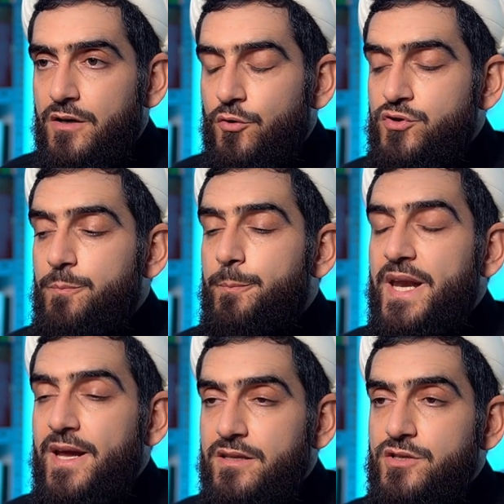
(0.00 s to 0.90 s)
очень
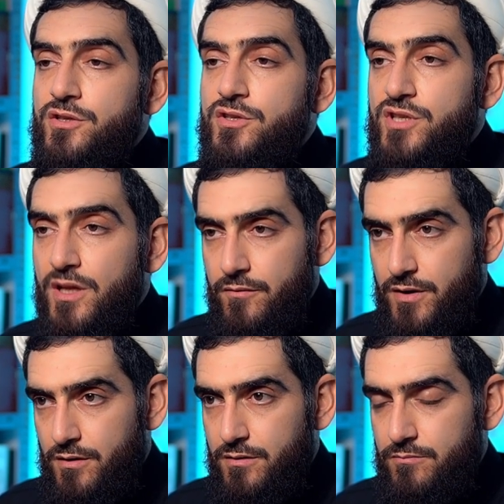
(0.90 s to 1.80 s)
порядочный
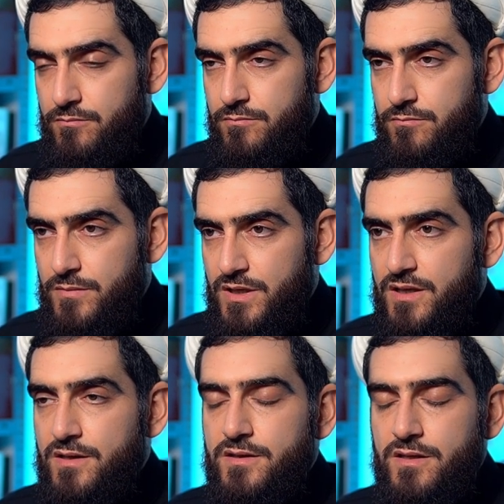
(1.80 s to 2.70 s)
человек
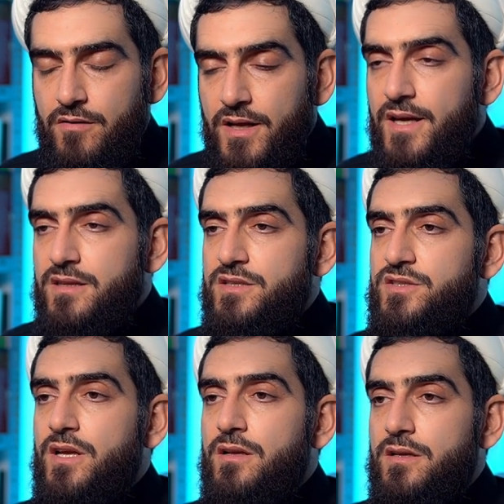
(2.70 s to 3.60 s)
невероятно
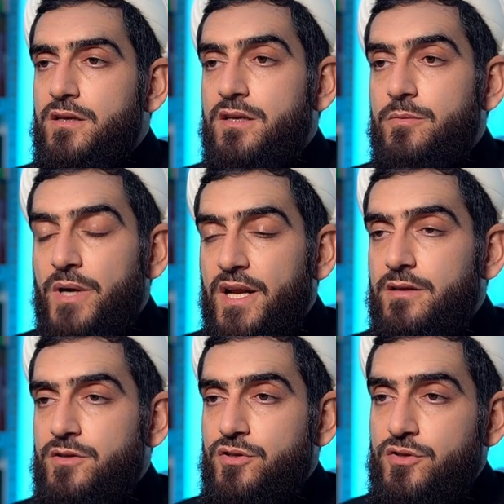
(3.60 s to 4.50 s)
сильный и
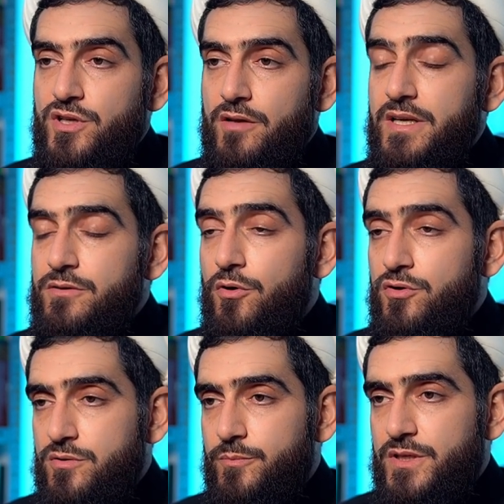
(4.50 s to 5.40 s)
порядочный человек
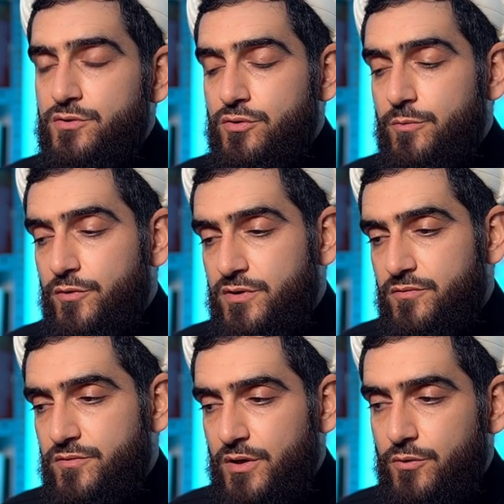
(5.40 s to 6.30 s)
должен быть, чтобы вот
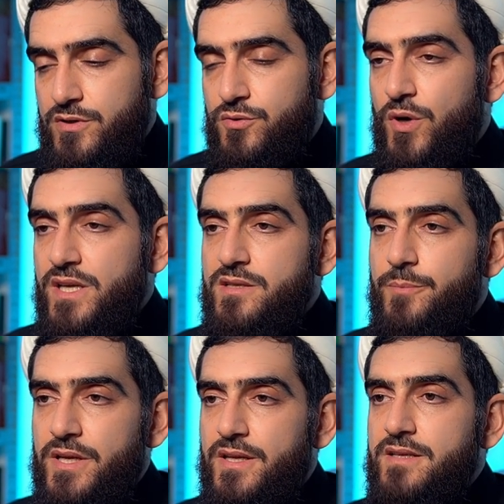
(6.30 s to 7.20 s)
в такой ситуации
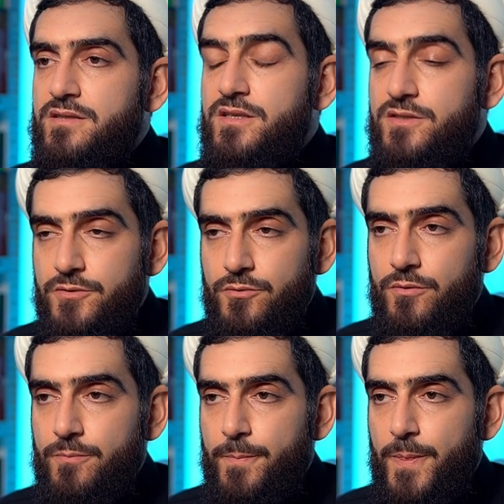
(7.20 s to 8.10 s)
принять
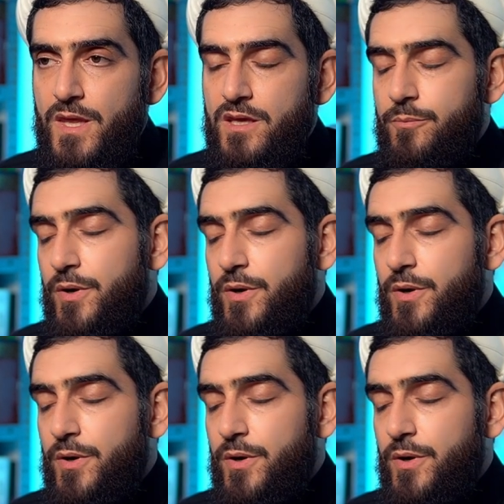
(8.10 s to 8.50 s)
истину. И